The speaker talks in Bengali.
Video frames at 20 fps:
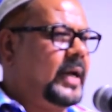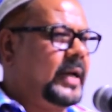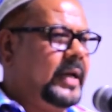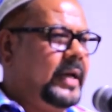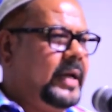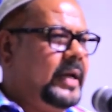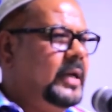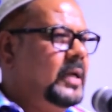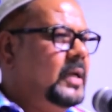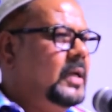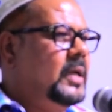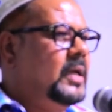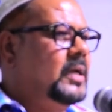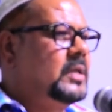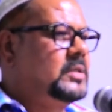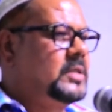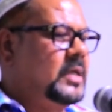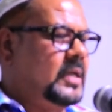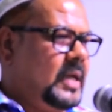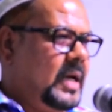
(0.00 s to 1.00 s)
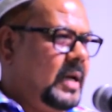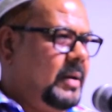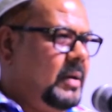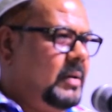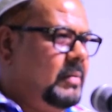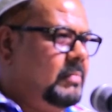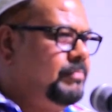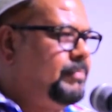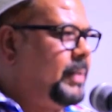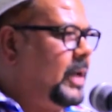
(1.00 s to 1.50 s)
আগে সেটা
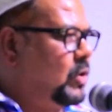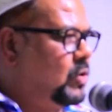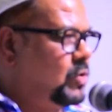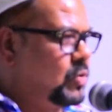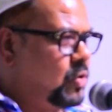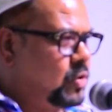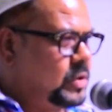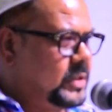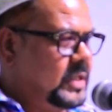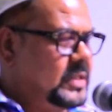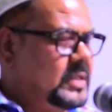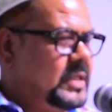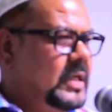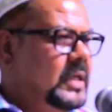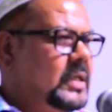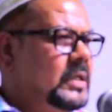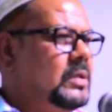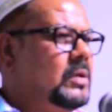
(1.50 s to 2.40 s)
পালন করতেছি